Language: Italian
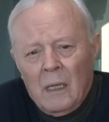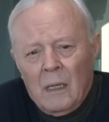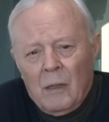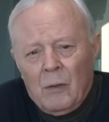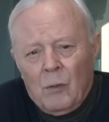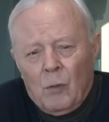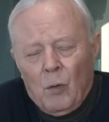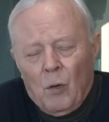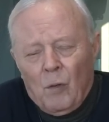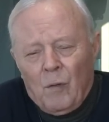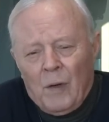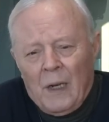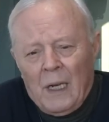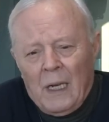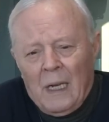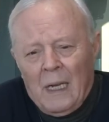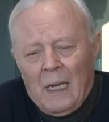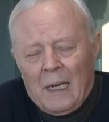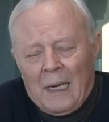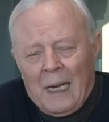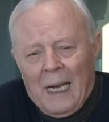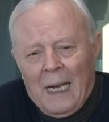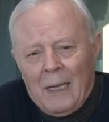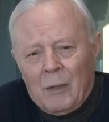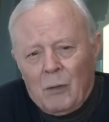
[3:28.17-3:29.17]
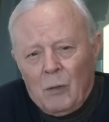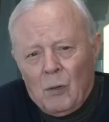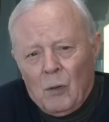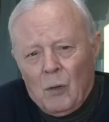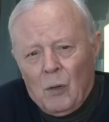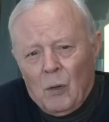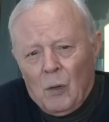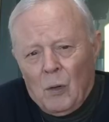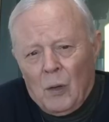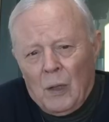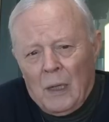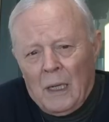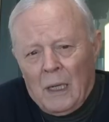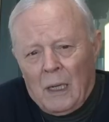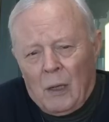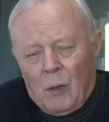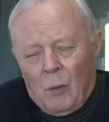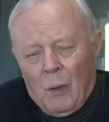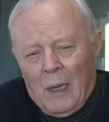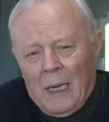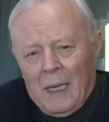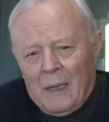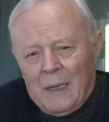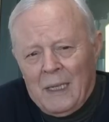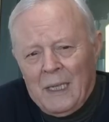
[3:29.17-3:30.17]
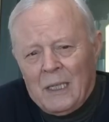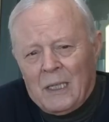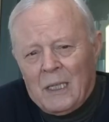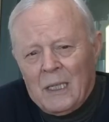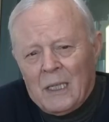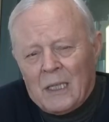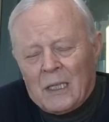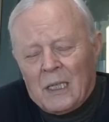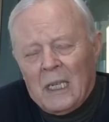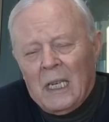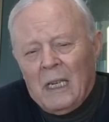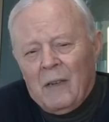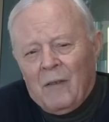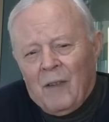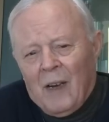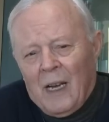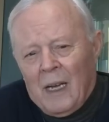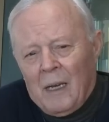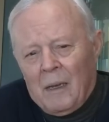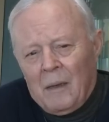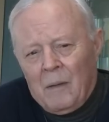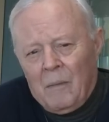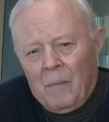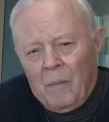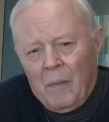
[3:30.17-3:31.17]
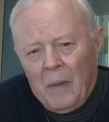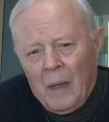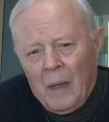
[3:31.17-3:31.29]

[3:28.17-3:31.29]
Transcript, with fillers: dove la radio è quella decisiva